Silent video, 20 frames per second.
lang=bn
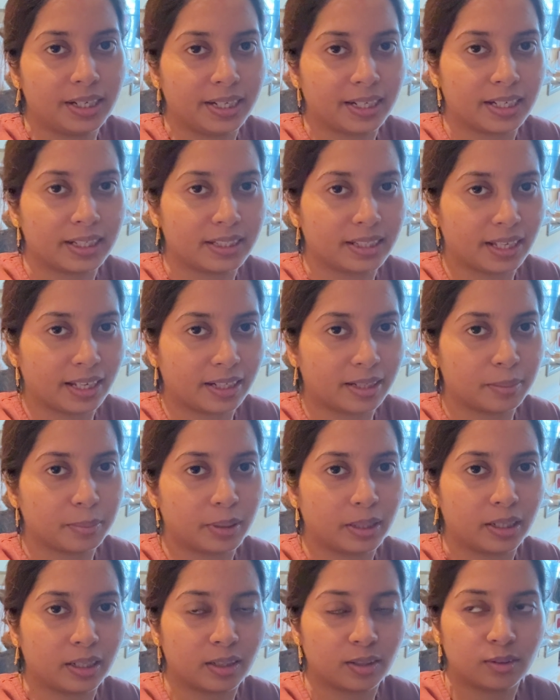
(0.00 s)
রেখে দিই
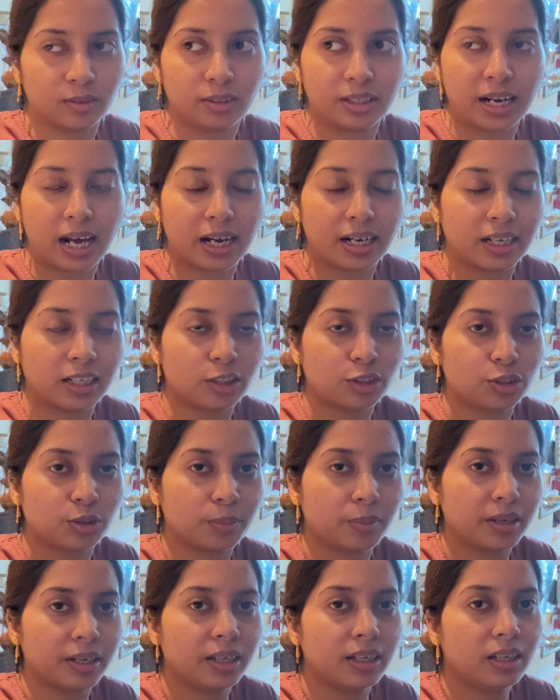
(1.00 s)
একেবারে কারণ ওই রান্নার
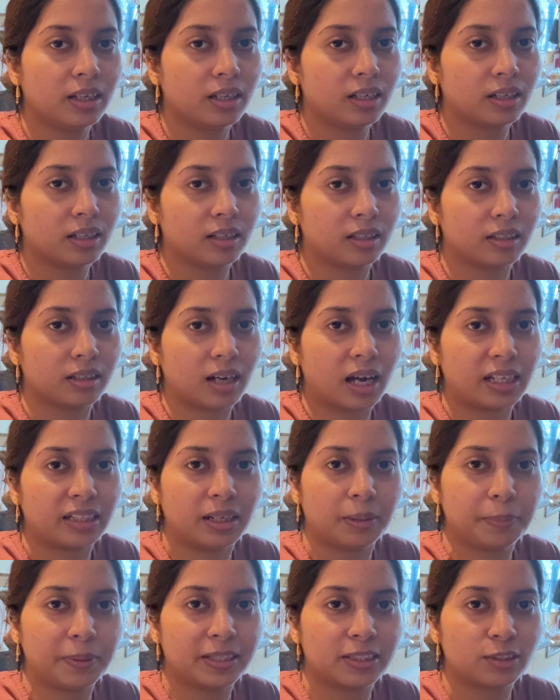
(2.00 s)
সময়
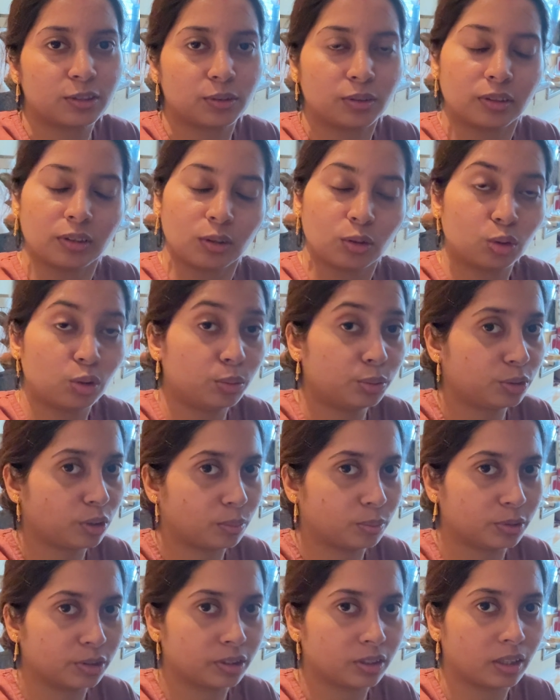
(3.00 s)
আদা পেস্ট করতে খুব
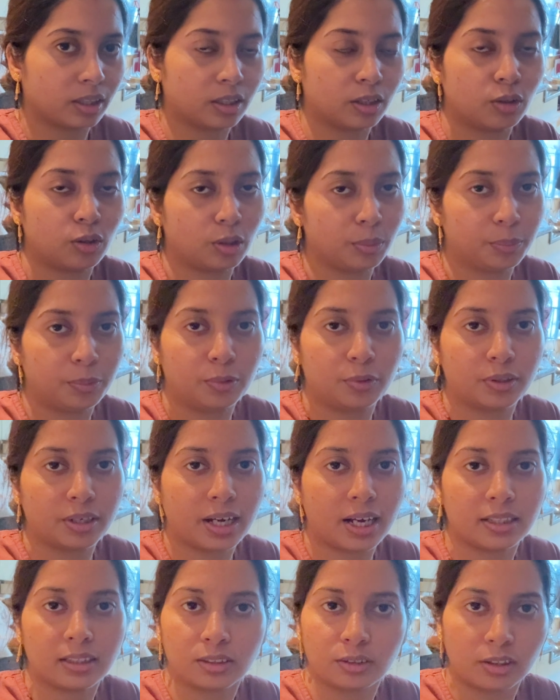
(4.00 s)
সমস্যা হয় অল্প করে
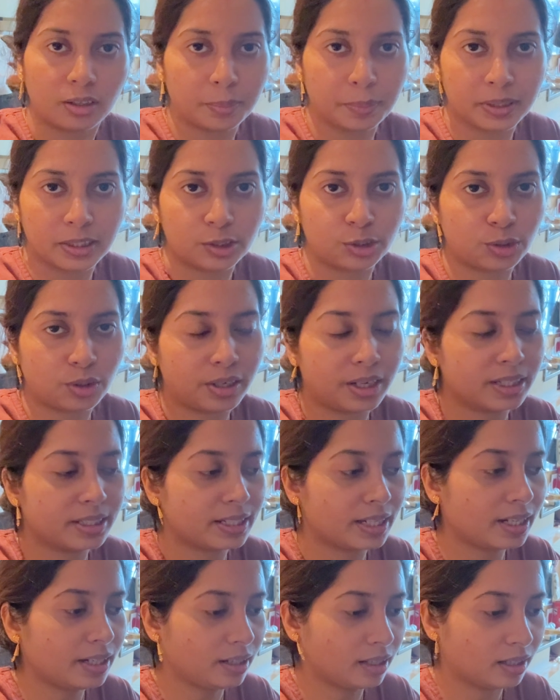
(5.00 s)
আদা তো আর পেস্ট করা
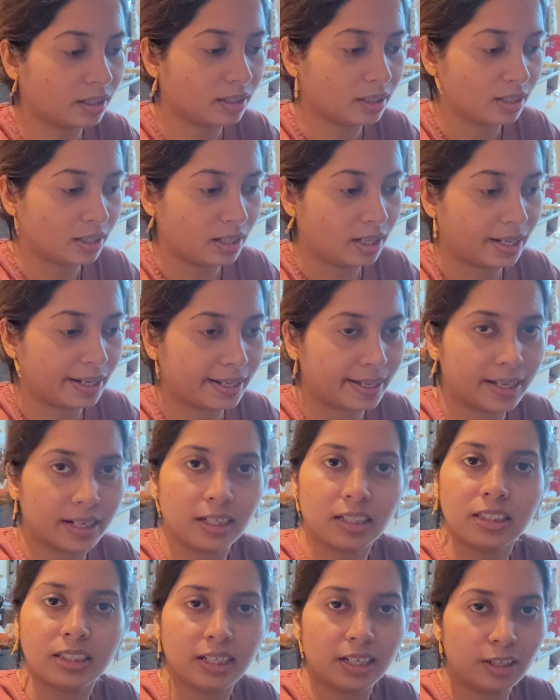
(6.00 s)
যায় না আর এখানে
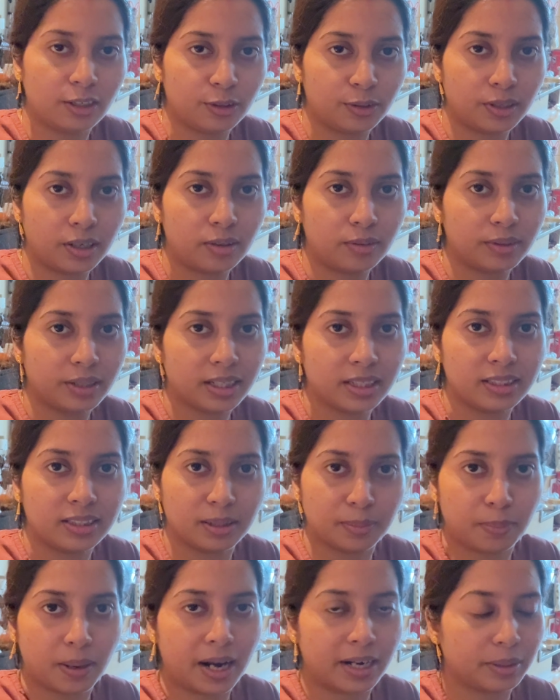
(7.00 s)
শিলনোড়াও নেই যে
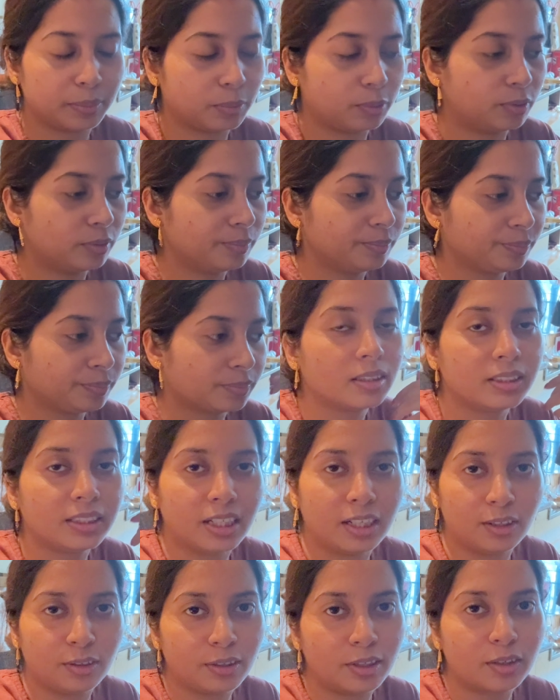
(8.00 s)
বাটবো
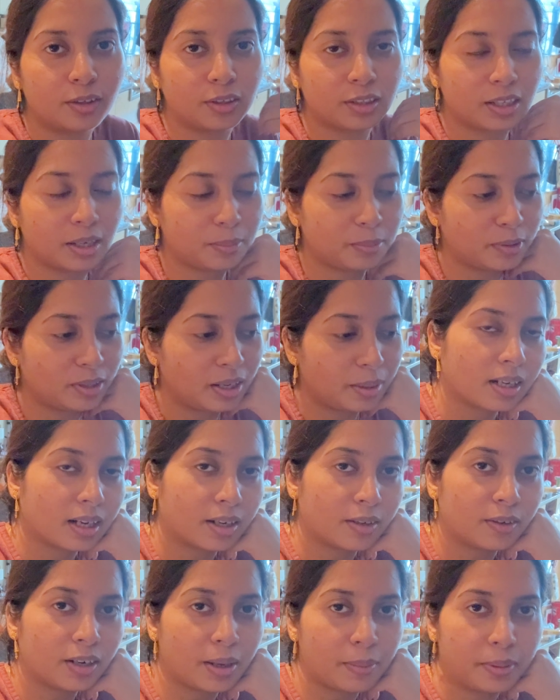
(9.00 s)
শিলনোড়ার কথা বললাম
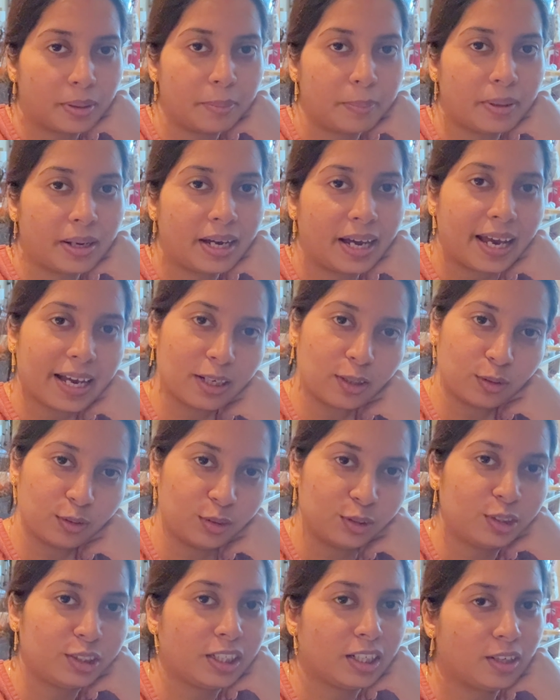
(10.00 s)
কারণ আমার মা এখনও
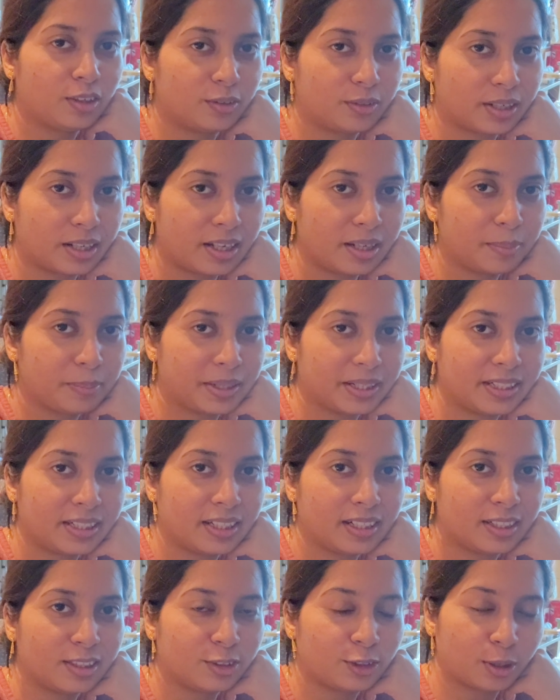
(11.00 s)
শিলনোড়ায় বেটে
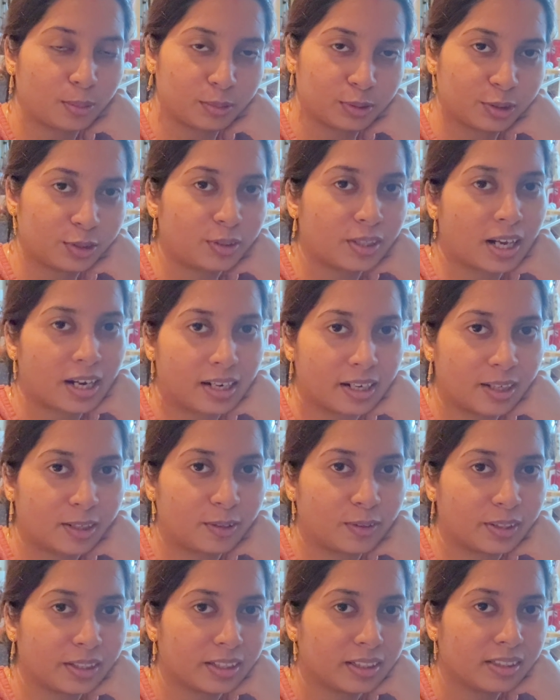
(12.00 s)
সমস্ত রান্না
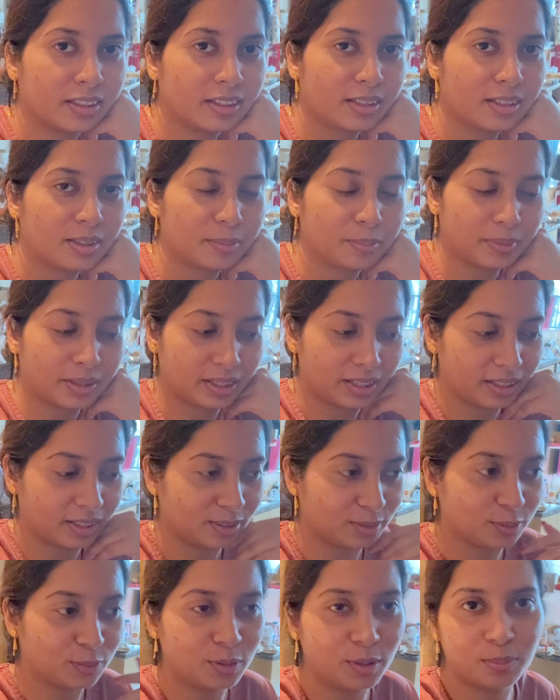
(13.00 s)
করে মানে
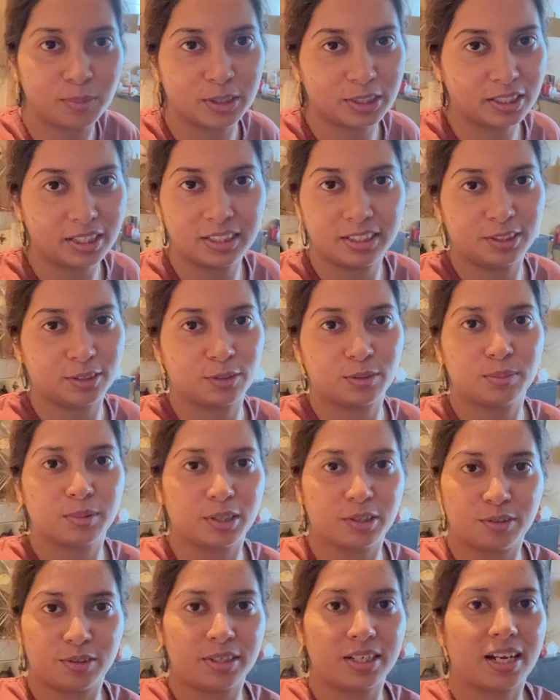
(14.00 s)
গুঁড়ো মশলা সেরকম
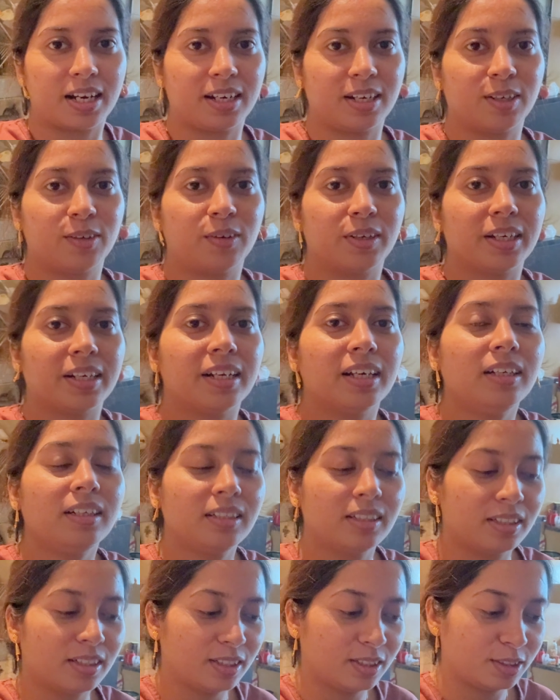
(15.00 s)
কিছুই রান্না করে না
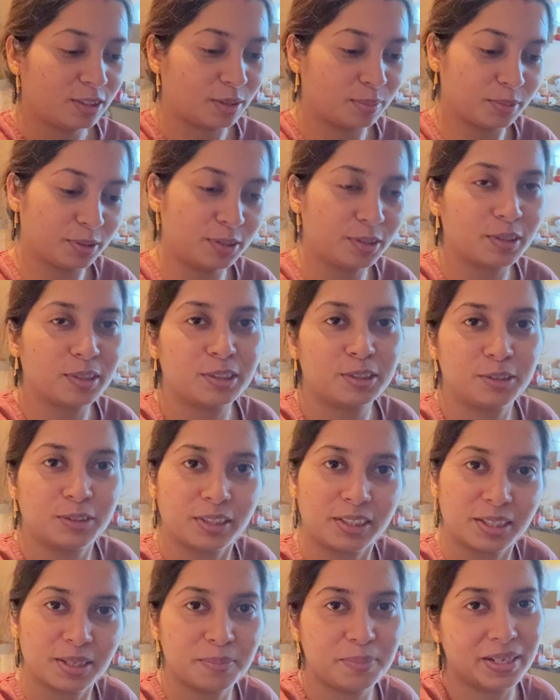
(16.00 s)
সমস্ত কিছু
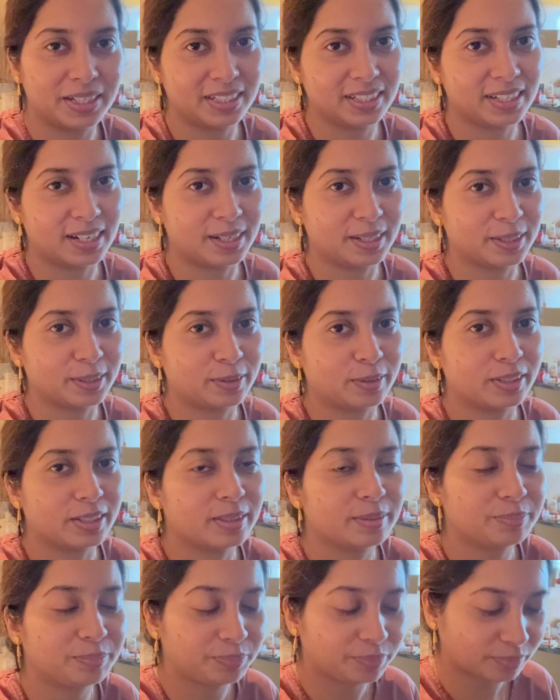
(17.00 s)
আর কি বেটে রান্না করে
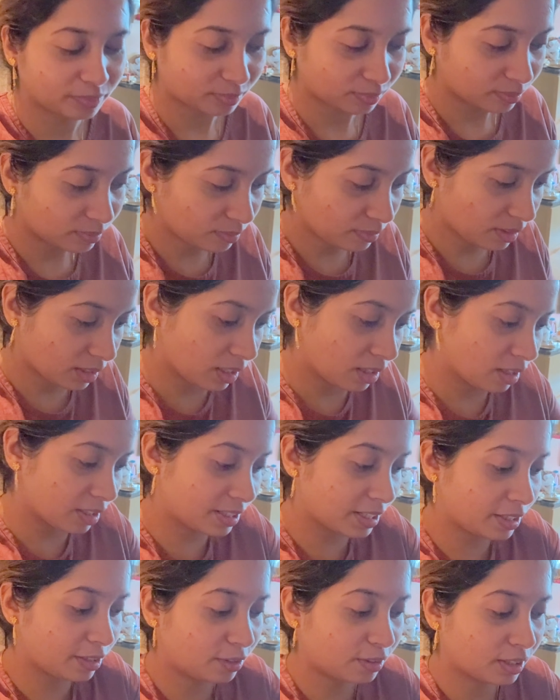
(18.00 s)

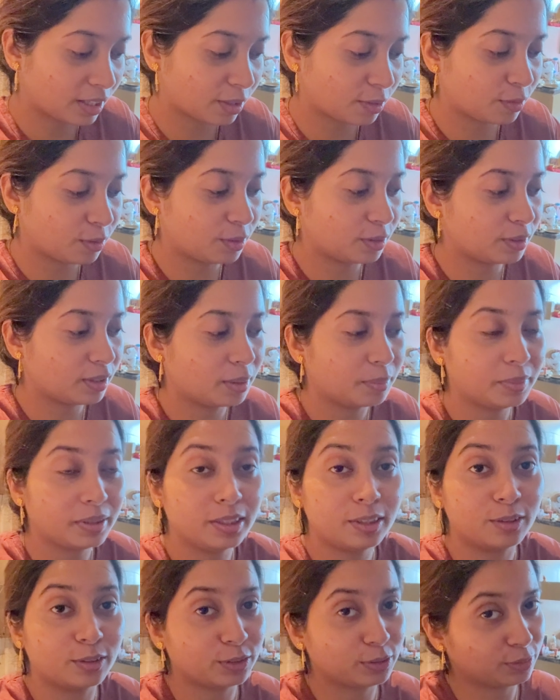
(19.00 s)
যাই হোক এখন আমি
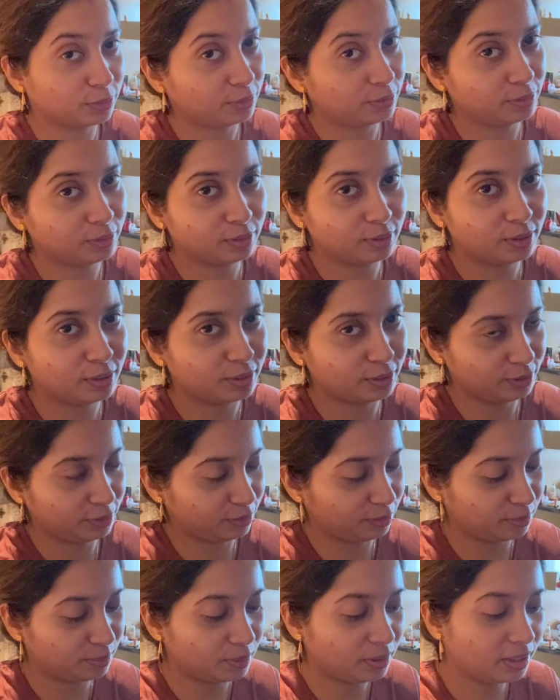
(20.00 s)
রসুনগুলো
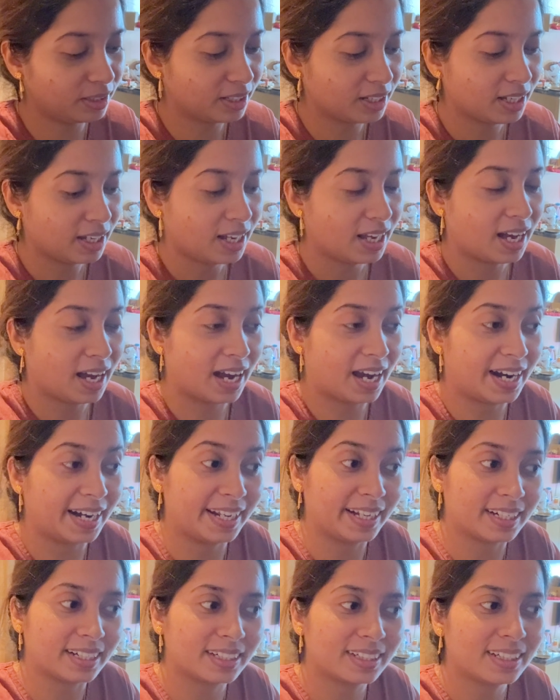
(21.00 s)
ছুলবো আর
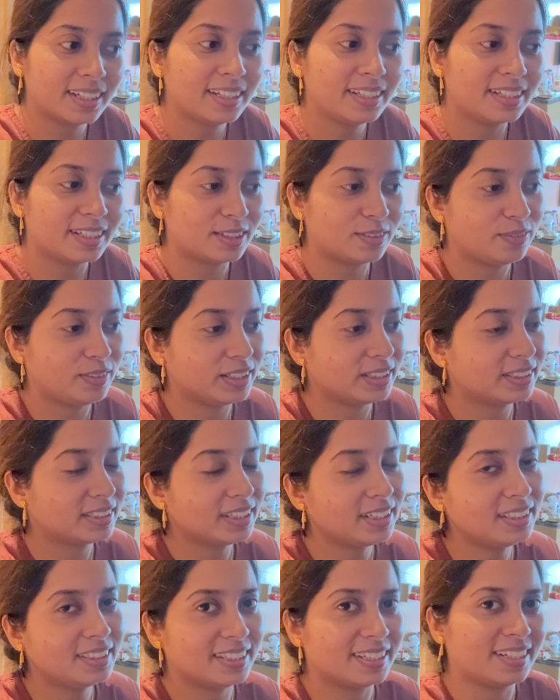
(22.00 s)
একটা নেটফ্লিক্সে
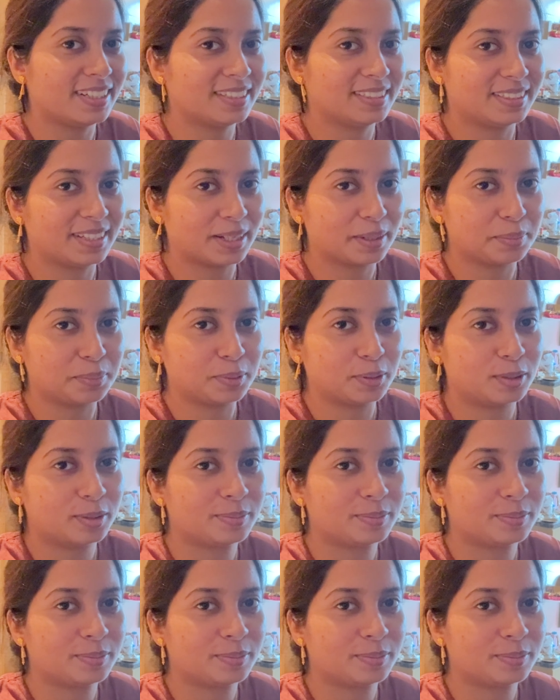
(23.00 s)
সিরিজ দেখবো